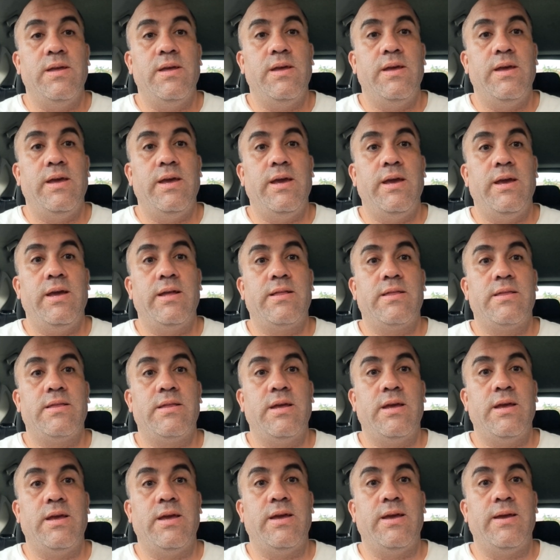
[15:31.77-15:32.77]

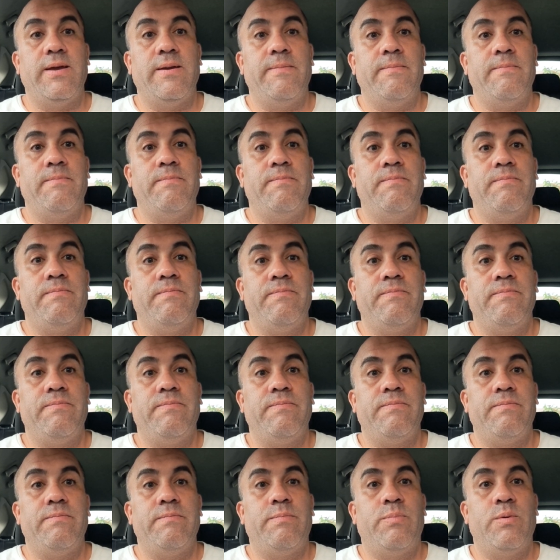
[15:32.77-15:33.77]
este
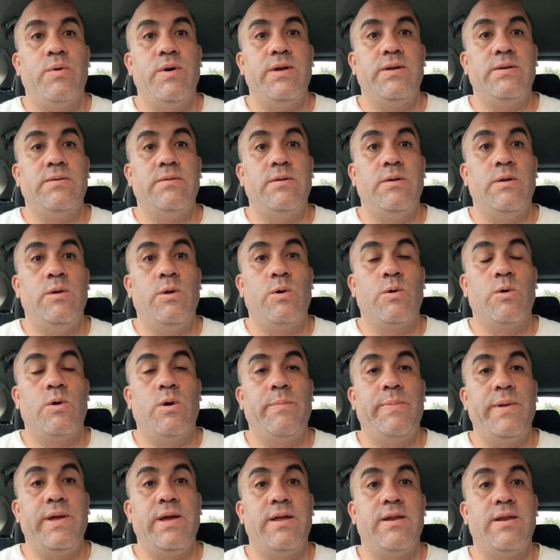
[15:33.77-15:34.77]
pues los
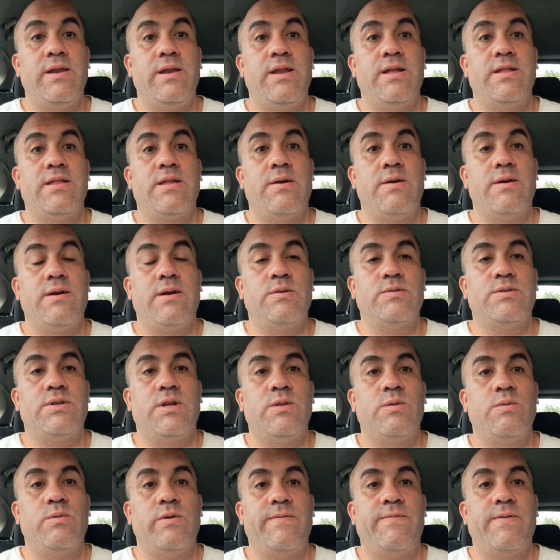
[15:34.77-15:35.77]
golpes en el ring le estaban
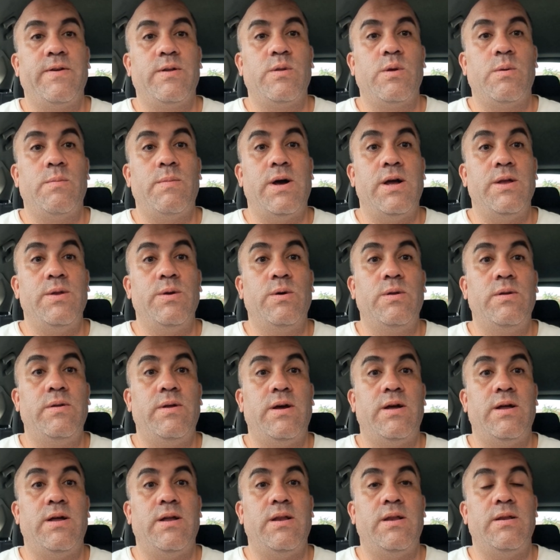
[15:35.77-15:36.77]
causando un efecto mayor
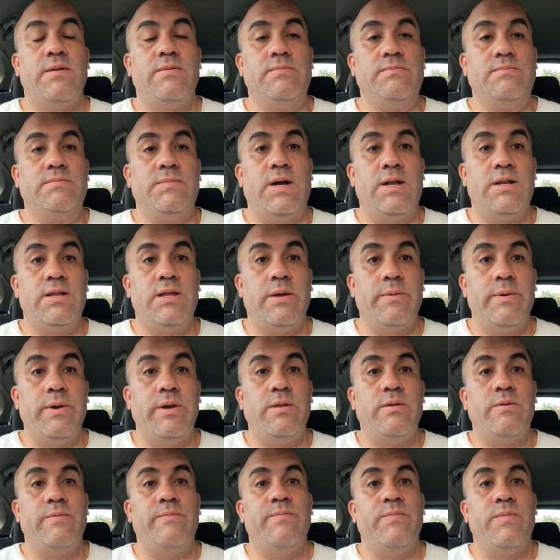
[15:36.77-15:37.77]
al,
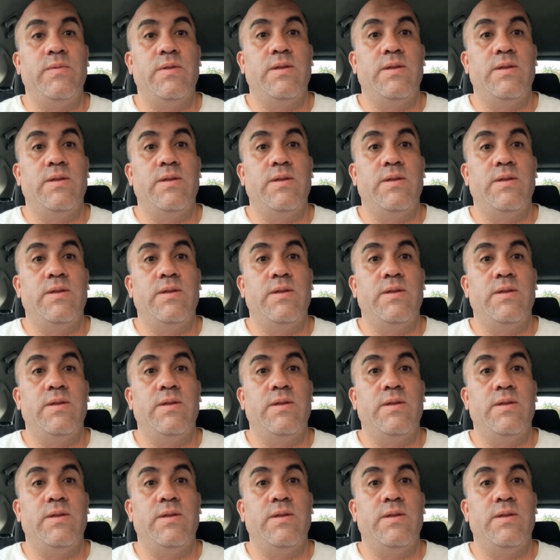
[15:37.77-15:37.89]
debido